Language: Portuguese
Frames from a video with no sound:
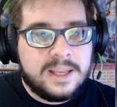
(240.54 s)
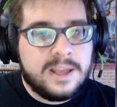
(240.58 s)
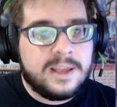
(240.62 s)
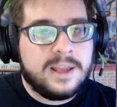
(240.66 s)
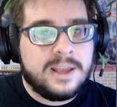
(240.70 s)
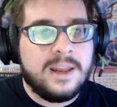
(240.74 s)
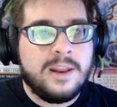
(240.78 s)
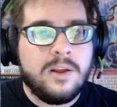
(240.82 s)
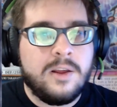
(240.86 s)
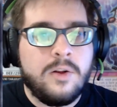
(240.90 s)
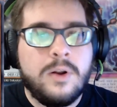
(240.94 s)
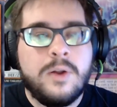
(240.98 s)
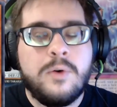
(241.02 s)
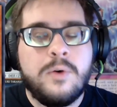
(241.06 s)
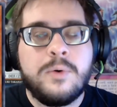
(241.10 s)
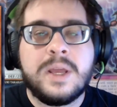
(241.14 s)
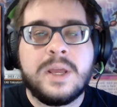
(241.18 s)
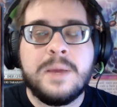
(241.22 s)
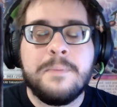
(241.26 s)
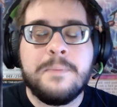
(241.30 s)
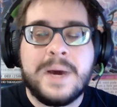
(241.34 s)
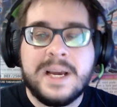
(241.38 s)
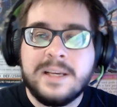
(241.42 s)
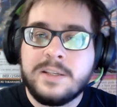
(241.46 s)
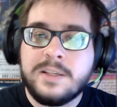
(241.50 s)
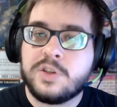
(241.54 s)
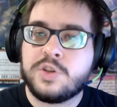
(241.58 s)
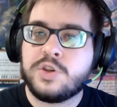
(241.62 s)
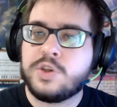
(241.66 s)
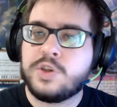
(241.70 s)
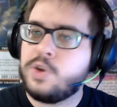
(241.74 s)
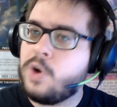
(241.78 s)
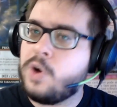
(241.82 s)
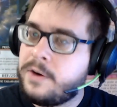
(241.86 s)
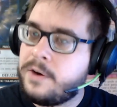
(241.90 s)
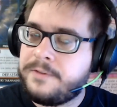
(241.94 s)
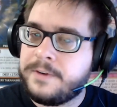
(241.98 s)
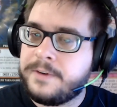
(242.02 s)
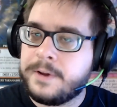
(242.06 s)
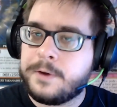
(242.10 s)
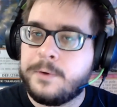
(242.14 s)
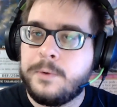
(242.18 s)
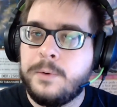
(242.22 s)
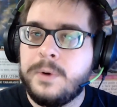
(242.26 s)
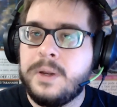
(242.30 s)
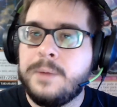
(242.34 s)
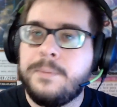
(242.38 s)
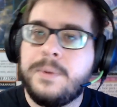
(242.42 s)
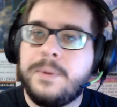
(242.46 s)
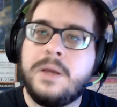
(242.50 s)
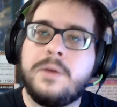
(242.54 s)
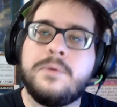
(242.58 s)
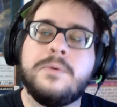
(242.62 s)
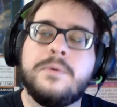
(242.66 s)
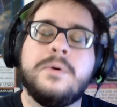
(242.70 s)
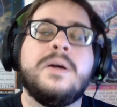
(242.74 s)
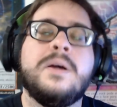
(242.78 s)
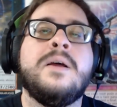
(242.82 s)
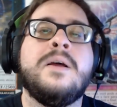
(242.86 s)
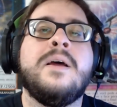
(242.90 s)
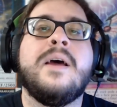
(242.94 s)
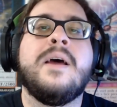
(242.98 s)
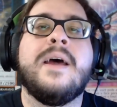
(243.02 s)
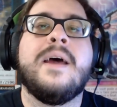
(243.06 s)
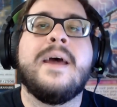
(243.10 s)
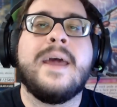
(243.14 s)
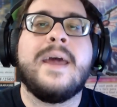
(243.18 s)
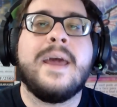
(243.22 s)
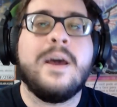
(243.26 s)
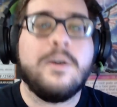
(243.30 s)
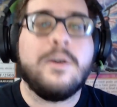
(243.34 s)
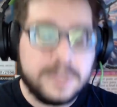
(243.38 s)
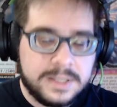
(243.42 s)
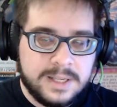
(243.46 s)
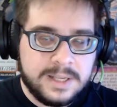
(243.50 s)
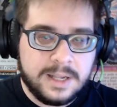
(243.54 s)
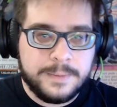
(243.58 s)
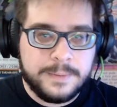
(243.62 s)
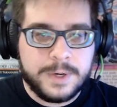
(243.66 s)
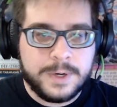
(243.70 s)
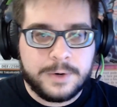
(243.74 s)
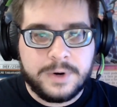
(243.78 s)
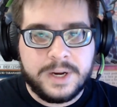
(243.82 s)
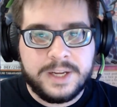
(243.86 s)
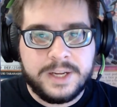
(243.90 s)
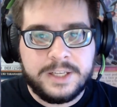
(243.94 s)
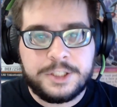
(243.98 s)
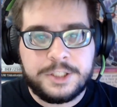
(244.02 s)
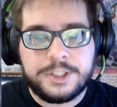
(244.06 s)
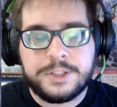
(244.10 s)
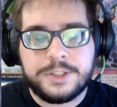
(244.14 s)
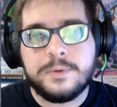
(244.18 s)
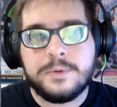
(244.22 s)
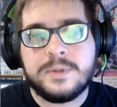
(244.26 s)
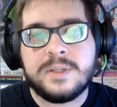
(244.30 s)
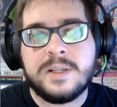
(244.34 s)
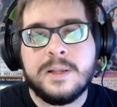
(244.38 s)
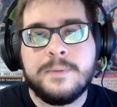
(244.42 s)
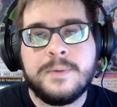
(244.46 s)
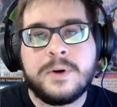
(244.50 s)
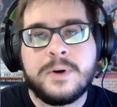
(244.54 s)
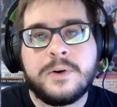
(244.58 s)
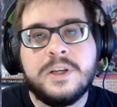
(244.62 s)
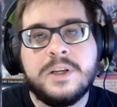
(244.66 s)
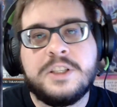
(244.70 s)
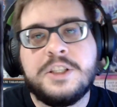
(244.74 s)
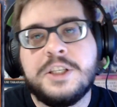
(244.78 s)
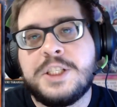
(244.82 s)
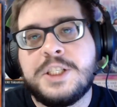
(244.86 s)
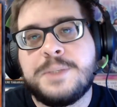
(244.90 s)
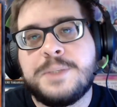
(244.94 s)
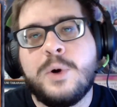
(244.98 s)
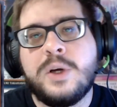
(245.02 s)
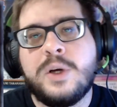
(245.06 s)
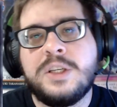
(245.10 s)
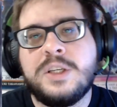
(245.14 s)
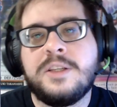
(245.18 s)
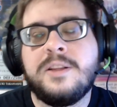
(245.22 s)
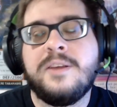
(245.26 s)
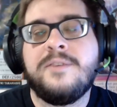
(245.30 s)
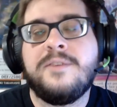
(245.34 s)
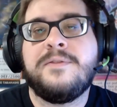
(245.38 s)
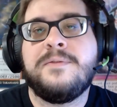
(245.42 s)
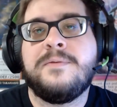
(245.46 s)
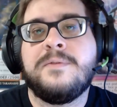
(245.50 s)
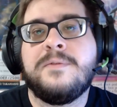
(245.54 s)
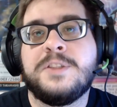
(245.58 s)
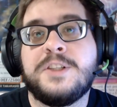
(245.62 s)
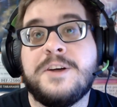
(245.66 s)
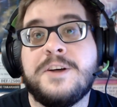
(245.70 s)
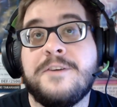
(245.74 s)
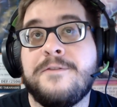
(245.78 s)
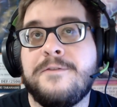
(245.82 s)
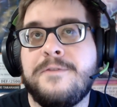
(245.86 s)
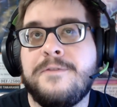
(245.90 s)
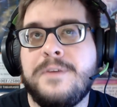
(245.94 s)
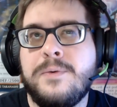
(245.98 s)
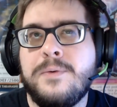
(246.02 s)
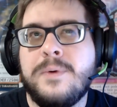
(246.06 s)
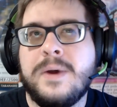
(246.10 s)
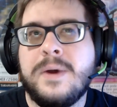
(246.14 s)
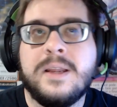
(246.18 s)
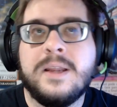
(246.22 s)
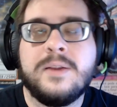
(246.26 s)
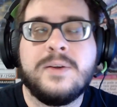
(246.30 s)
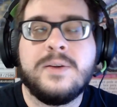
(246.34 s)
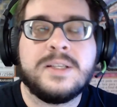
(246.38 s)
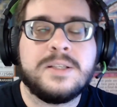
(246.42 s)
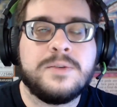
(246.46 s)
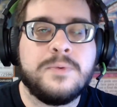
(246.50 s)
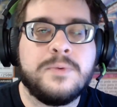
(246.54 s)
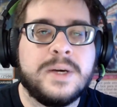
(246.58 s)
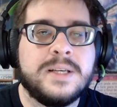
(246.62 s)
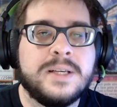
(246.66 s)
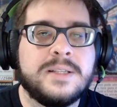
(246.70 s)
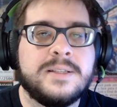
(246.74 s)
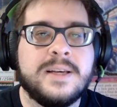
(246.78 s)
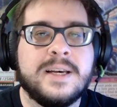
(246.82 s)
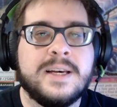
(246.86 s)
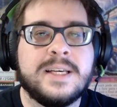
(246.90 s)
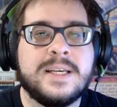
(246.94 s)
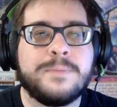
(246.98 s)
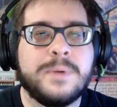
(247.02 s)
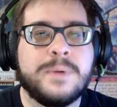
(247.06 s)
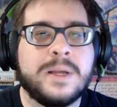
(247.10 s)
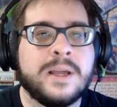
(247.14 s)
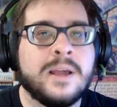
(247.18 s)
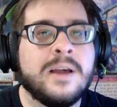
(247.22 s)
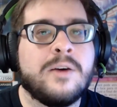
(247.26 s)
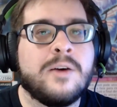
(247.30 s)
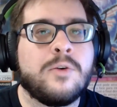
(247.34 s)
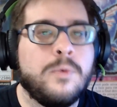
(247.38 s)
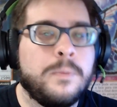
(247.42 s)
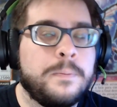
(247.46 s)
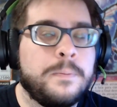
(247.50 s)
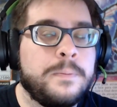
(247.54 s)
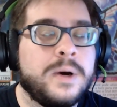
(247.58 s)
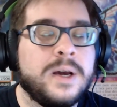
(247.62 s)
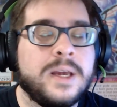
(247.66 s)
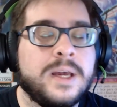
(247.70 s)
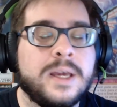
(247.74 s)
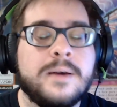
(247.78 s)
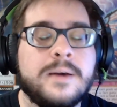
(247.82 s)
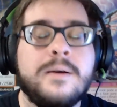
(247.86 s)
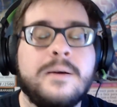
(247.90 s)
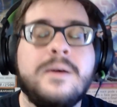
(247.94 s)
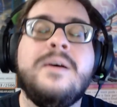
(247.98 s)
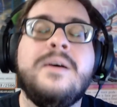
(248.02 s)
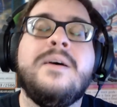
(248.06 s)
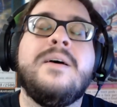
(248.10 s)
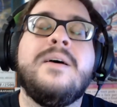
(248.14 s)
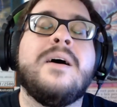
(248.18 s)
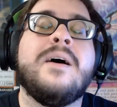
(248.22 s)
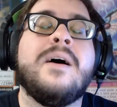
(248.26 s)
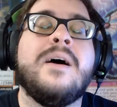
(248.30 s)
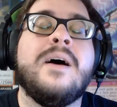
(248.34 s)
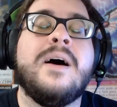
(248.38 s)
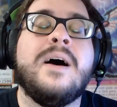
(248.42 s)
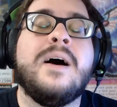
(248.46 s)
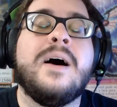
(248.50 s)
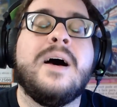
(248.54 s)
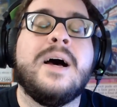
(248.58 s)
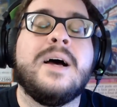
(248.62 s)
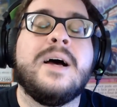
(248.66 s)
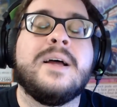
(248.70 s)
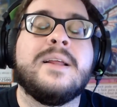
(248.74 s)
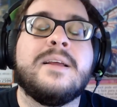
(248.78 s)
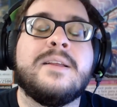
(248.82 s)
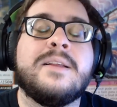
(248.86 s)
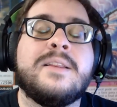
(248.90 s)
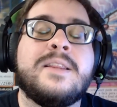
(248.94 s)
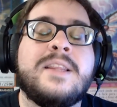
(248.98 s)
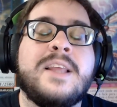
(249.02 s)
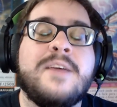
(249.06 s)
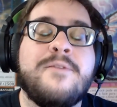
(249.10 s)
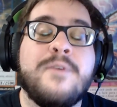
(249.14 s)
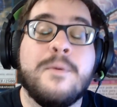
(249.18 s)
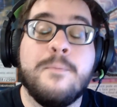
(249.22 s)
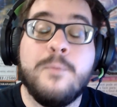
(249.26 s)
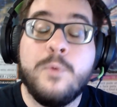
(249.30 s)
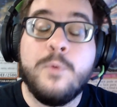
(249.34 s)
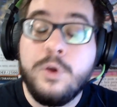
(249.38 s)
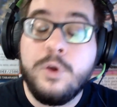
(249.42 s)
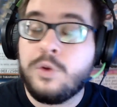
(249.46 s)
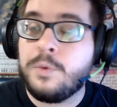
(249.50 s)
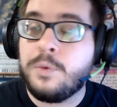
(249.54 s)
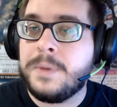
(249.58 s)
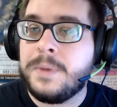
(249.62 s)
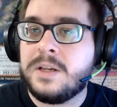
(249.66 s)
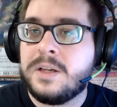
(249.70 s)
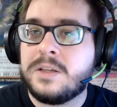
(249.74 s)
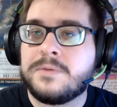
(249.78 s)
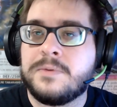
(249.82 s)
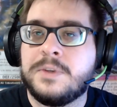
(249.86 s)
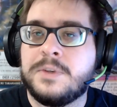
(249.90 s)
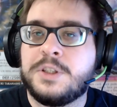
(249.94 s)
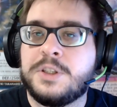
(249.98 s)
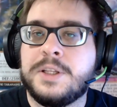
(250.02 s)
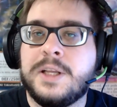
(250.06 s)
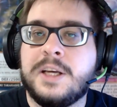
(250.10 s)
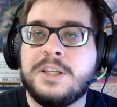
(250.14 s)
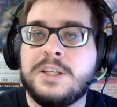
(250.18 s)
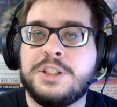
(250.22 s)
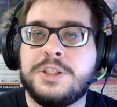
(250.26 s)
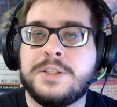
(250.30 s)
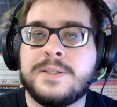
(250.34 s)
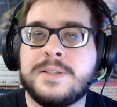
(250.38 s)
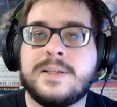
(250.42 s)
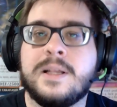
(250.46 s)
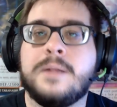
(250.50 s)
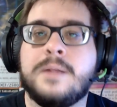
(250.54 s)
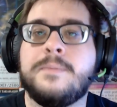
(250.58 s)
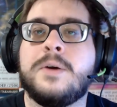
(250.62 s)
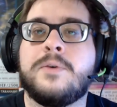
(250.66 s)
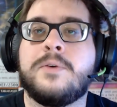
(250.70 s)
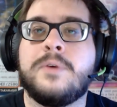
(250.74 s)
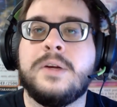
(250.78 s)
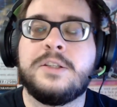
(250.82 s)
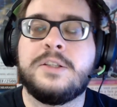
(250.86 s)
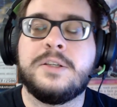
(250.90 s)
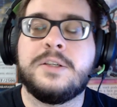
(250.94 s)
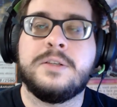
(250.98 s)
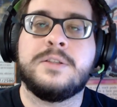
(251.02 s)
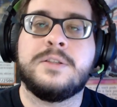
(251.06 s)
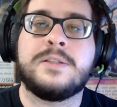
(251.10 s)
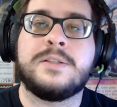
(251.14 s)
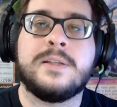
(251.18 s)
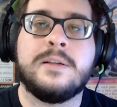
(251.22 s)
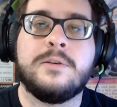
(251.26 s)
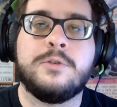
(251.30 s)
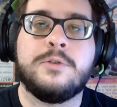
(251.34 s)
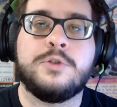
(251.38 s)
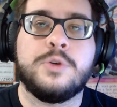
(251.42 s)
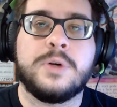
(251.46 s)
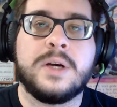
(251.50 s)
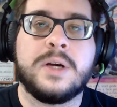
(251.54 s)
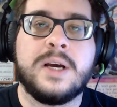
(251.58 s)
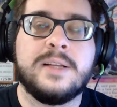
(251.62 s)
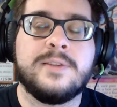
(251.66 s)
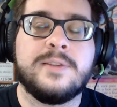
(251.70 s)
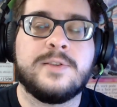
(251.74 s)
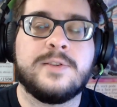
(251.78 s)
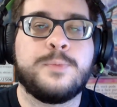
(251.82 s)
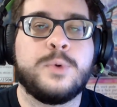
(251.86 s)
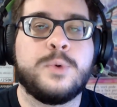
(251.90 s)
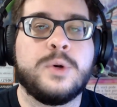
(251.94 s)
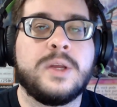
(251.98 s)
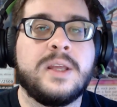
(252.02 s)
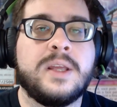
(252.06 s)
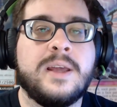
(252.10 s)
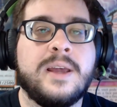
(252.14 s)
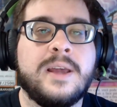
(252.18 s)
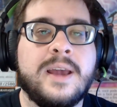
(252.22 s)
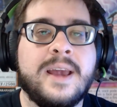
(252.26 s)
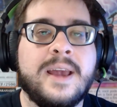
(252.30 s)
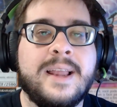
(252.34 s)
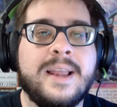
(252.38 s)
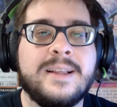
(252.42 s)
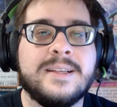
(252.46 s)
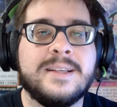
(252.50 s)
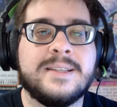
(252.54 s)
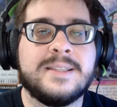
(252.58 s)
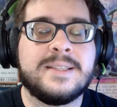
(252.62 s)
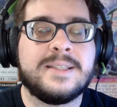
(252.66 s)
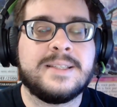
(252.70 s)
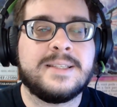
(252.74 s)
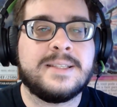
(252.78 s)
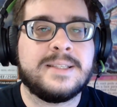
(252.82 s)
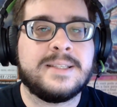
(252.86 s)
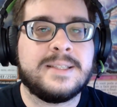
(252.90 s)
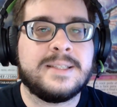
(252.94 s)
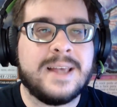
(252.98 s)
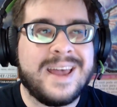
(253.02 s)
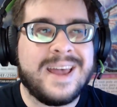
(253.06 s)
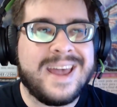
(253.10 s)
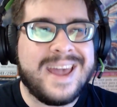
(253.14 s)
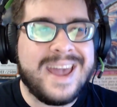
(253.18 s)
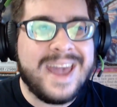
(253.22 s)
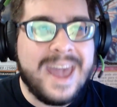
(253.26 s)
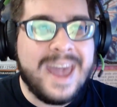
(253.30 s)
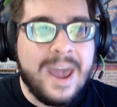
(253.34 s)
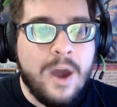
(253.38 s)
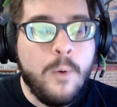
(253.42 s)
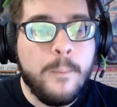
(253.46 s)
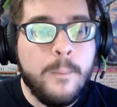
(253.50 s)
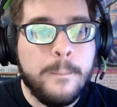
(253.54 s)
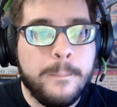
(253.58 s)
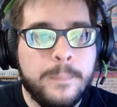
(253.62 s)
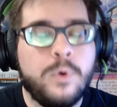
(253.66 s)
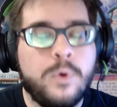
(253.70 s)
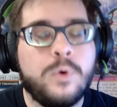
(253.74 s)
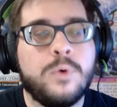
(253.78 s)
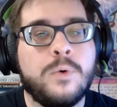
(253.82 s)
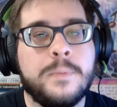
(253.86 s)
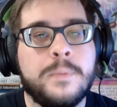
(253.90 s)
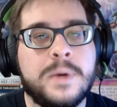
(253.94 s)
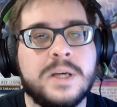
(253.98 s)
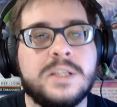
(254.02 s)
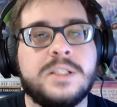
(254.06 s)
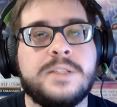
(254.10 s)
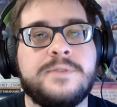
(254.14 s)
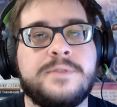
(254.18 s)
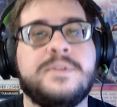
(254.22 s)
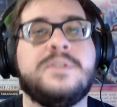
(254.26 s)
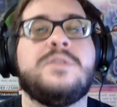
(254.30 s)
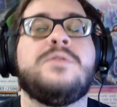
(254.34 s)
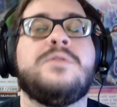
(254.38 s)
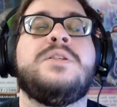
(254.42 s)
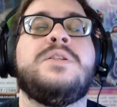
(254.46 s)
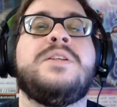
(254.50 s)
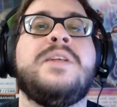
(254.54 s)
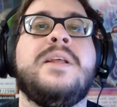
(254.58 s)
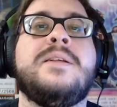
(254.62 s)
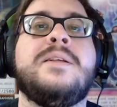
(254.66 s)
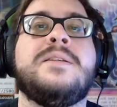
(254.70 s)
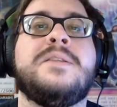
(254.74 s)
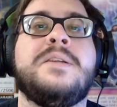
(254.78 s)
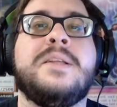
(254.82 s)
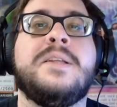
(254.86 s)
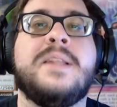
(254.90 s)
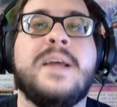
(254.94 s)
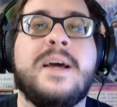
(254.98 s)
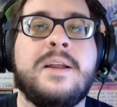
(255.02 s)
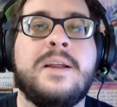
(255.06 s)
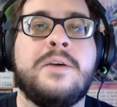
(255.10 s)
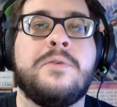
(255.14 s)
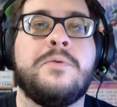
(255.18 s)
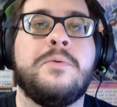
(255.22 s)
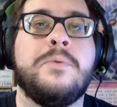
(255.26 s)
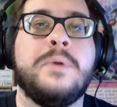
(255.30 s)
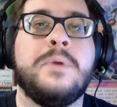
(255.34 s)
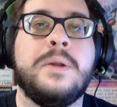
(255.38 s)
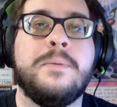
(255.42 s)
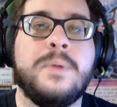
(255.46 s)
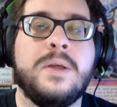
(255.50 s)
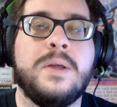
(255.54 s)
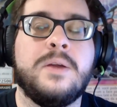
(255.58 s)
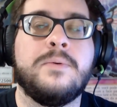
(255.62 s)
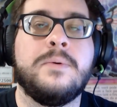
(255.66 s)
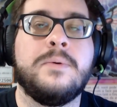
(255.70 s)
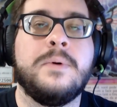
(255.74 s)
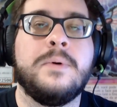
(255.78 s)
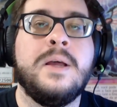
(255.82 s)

querendo ou não, que mais sofre com o Nibiru é o Rage. O Rage a gente pode ter, já viu aí nesse YCS, para quem acompanha, uh, teve muito menos quantidade de Rage sendo jogados, porque eles é um pouco mais difícil deles lidarem com o Nibiru.